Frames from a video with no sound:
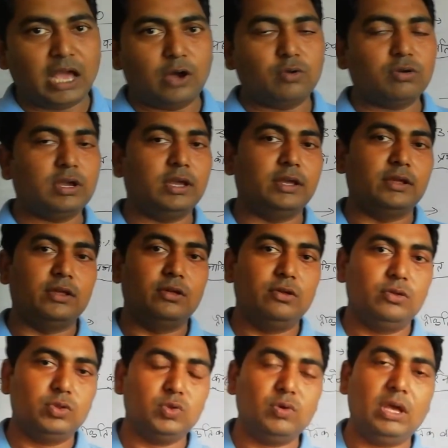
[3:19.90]
जागरूक है
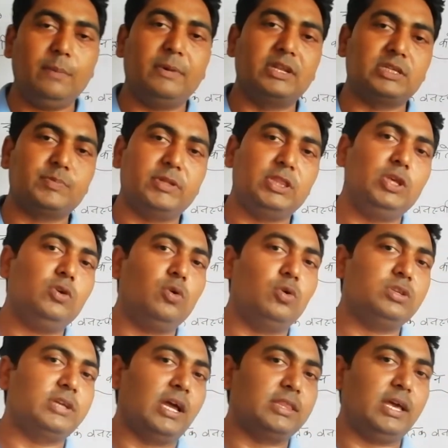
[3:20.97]
तो वह वनस्पति को
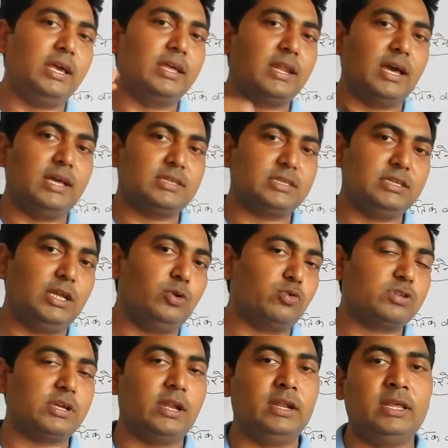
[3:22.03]
ज़्यादा हिरास या
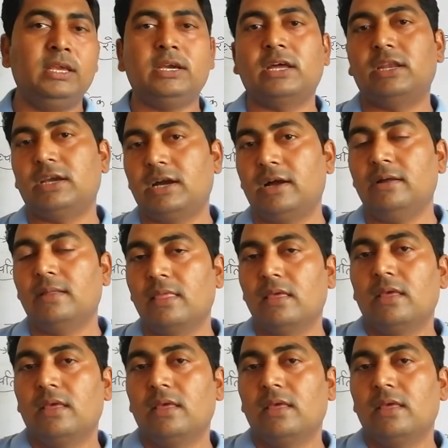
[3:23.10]
नुकसान नहीं करेगा